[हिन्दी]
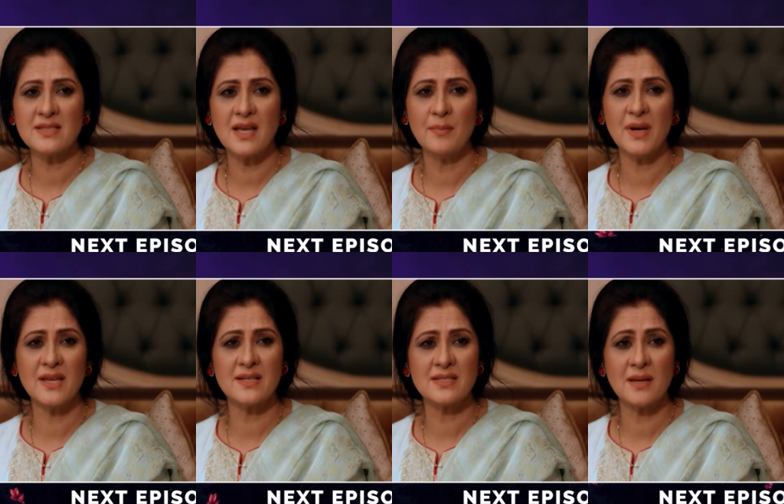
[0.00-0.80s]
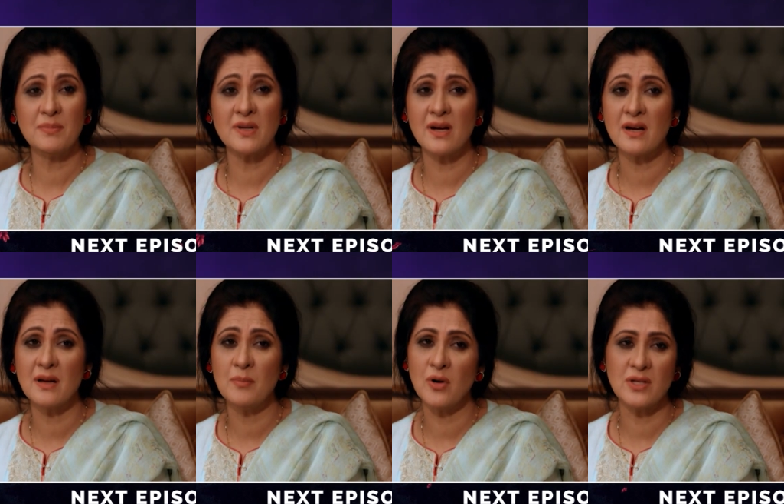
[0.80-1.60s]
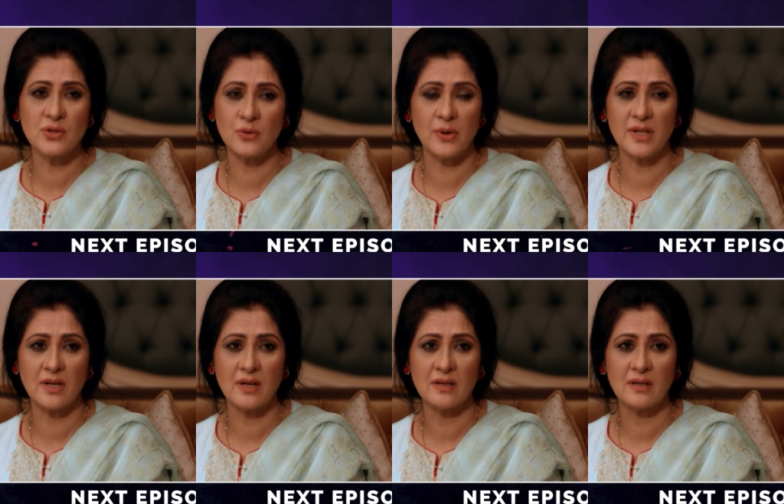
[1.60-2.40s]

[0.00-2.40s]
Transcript: के सामने ये सब करना बहुत ज़रूरी था